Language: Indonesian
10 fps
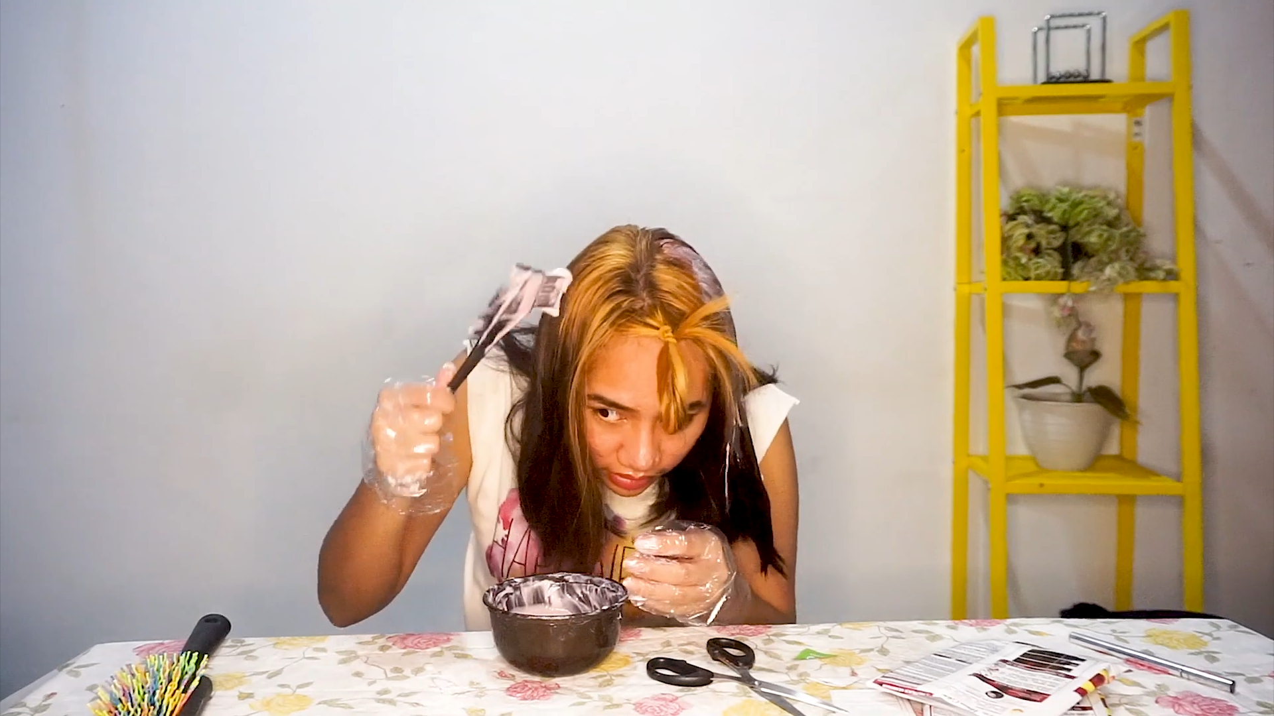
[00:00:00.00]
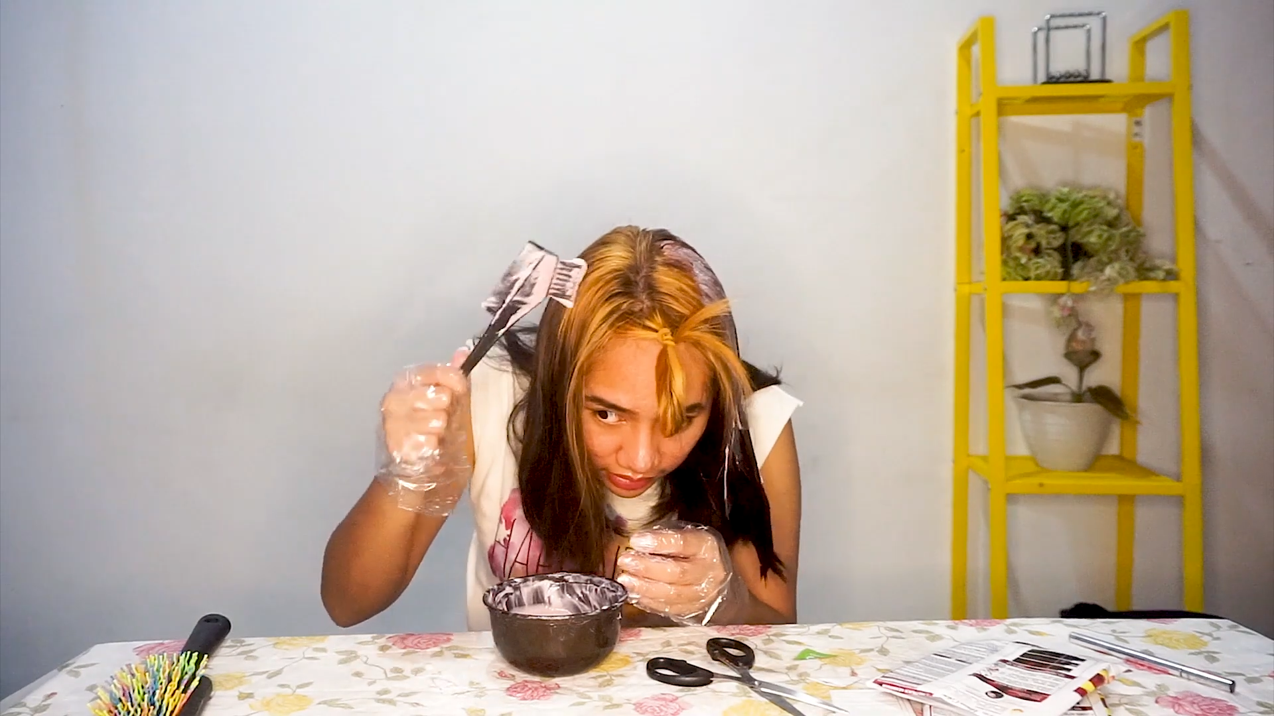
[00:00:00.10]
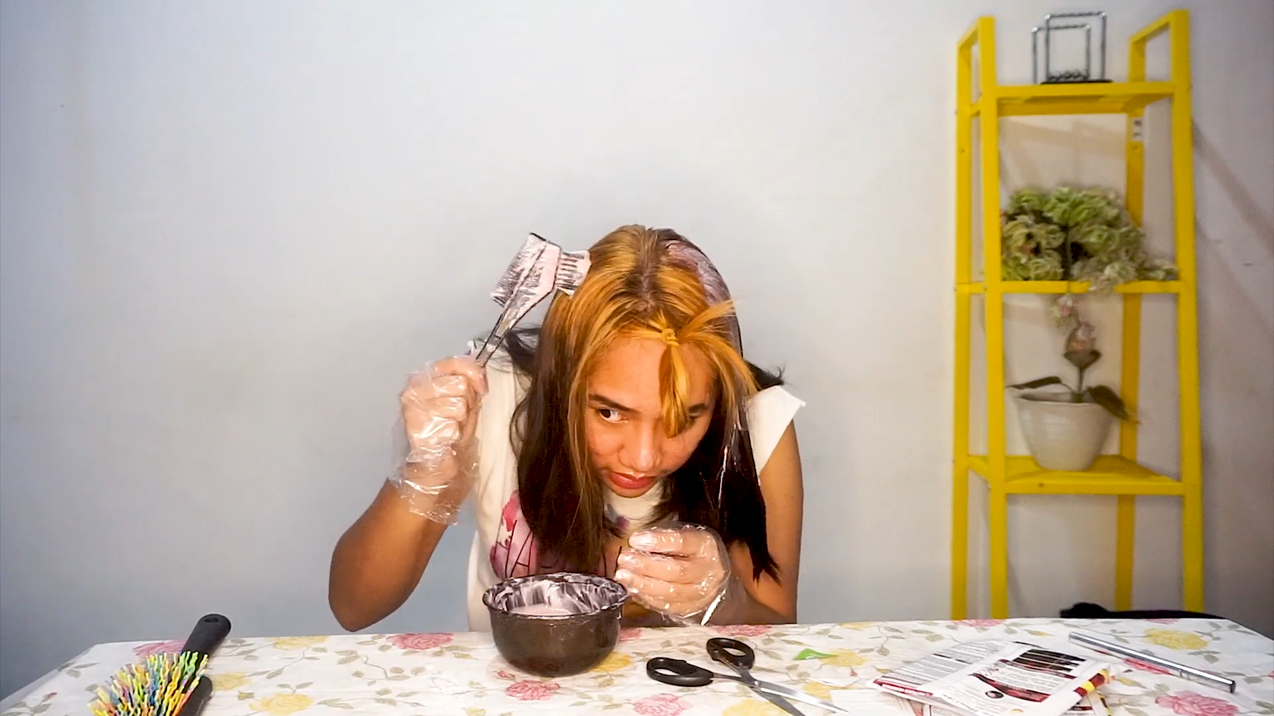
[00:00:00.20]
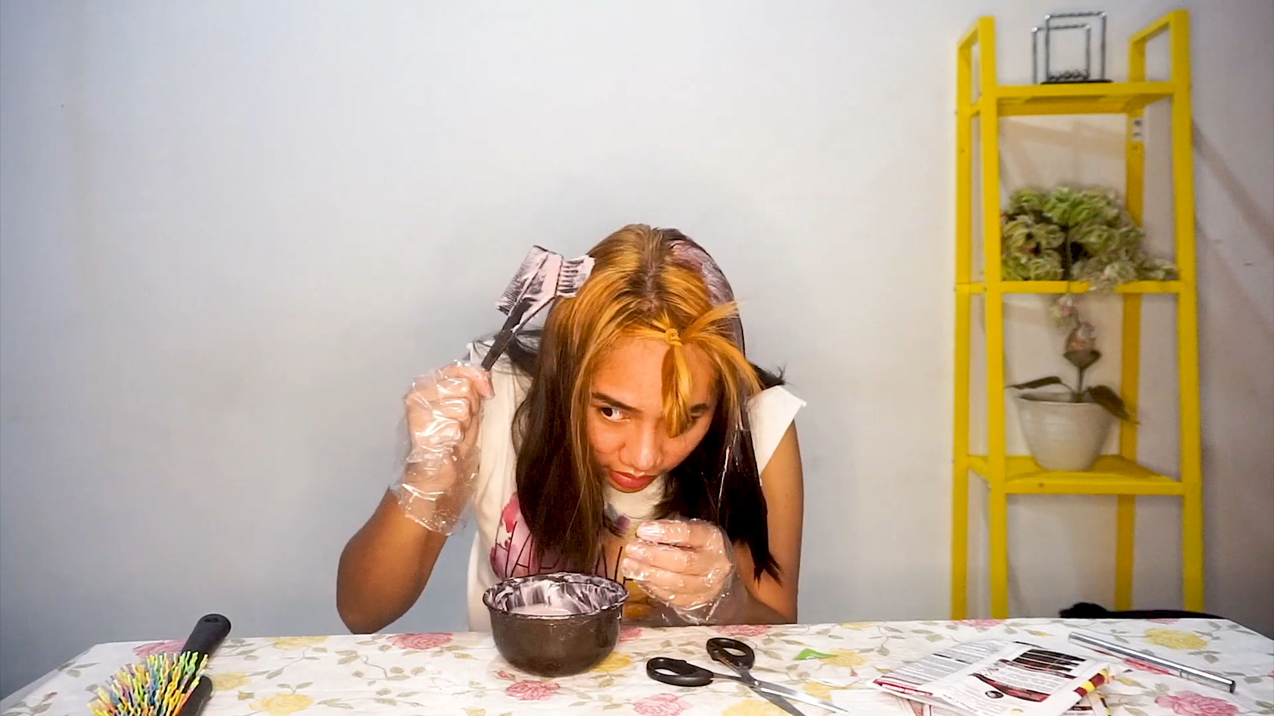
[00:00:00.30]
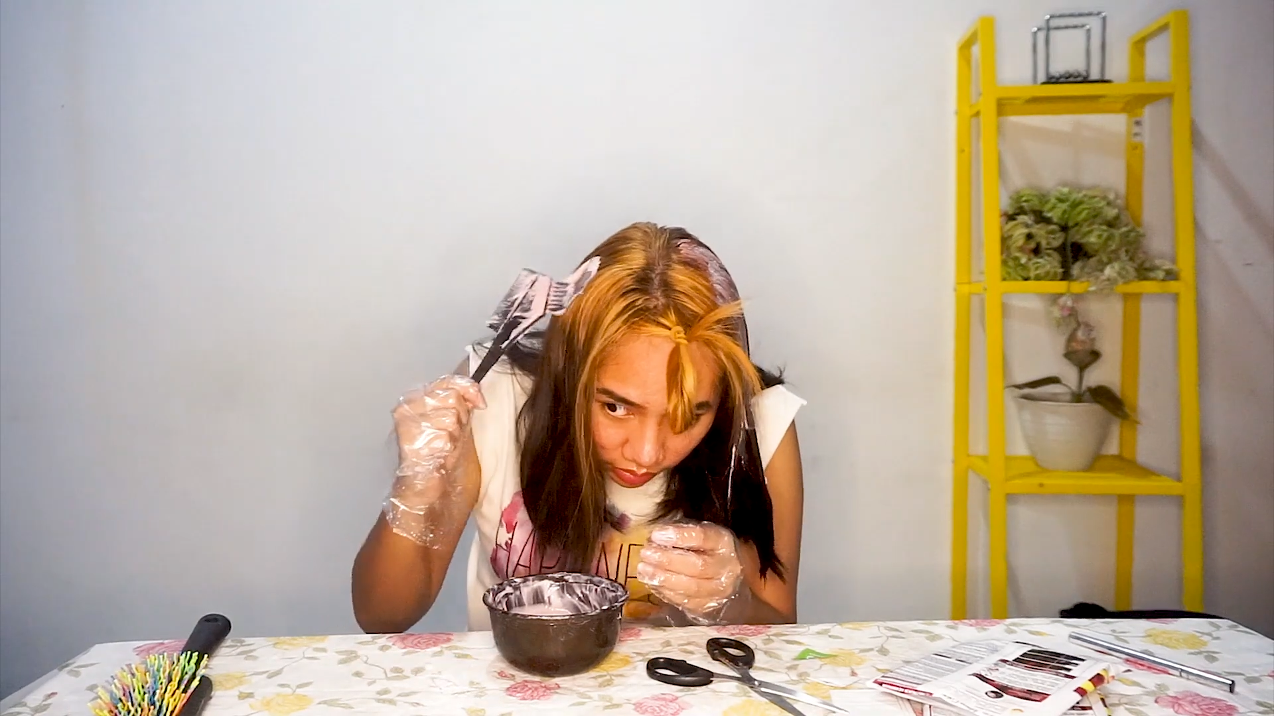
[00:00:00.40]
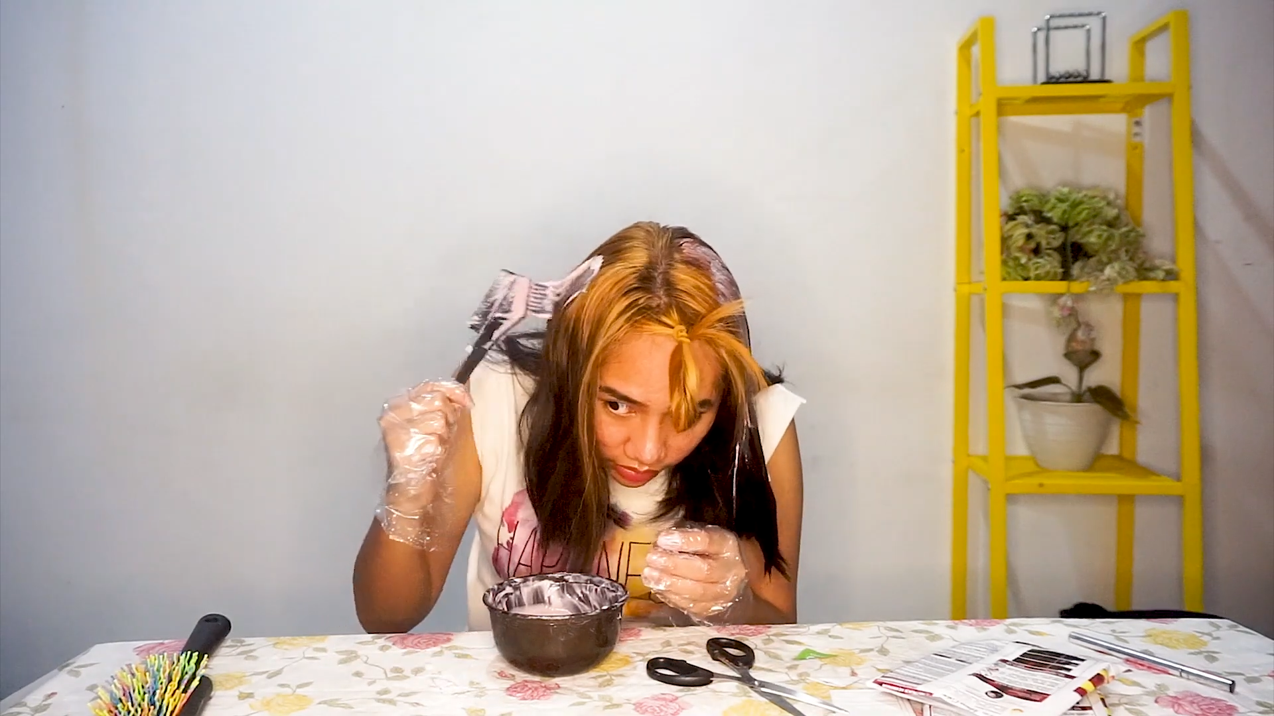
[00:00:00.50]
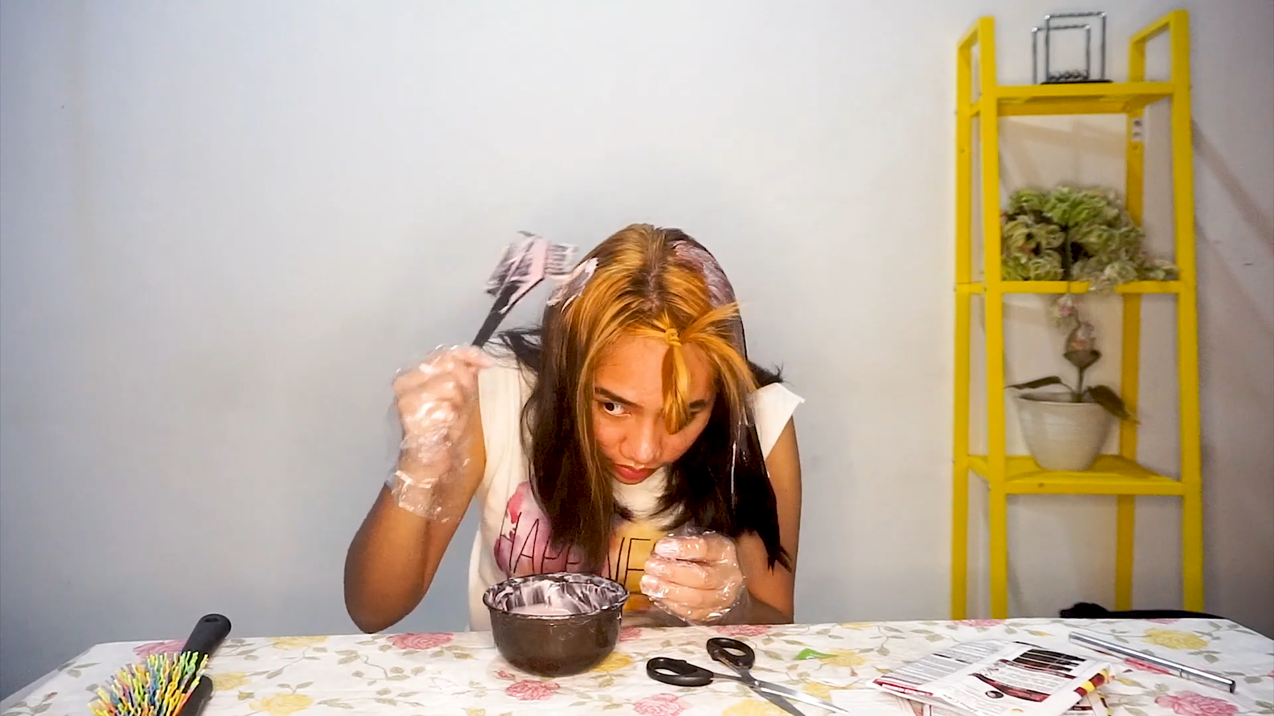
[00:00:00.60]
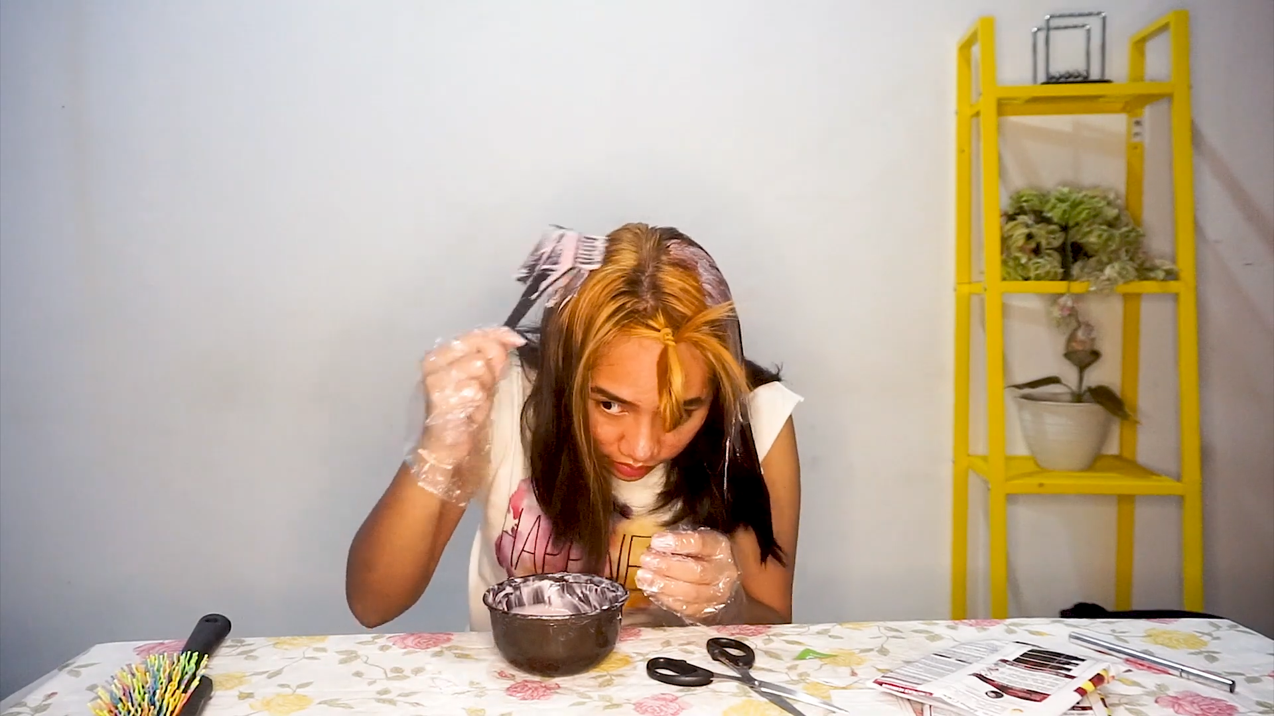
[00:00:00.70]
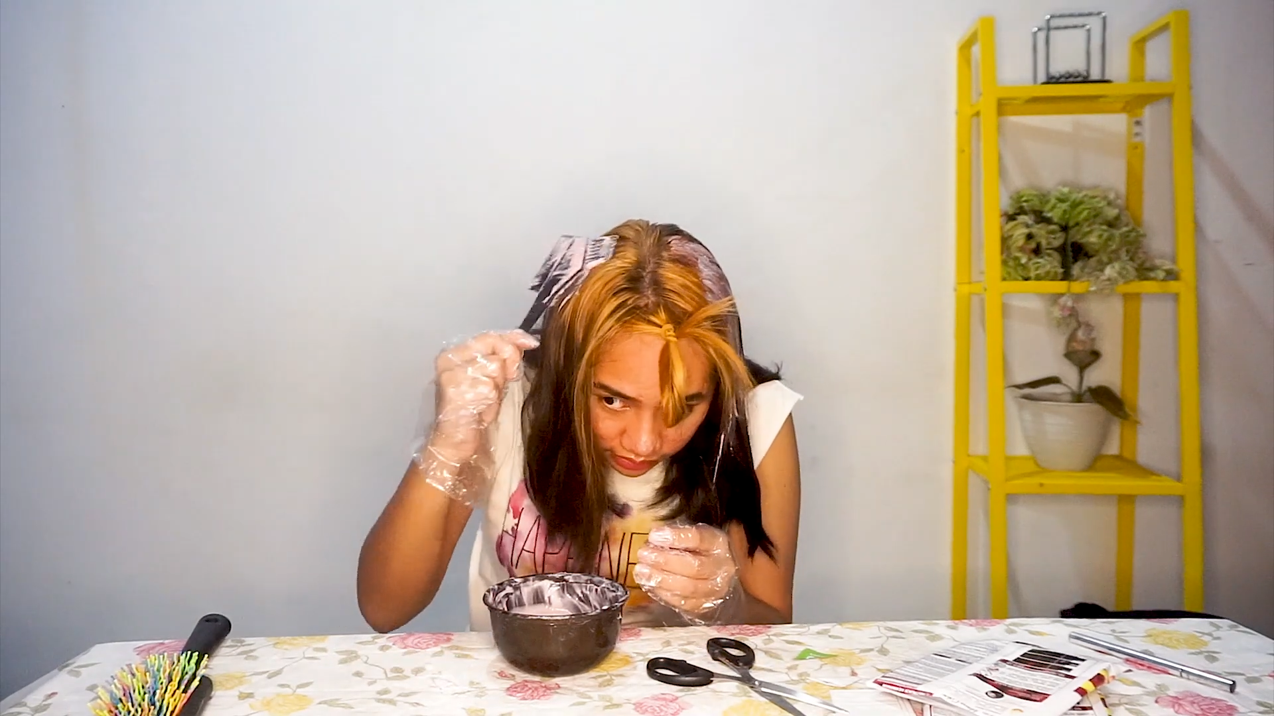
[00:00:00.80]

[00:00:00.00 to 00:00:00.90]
dari jauh gitu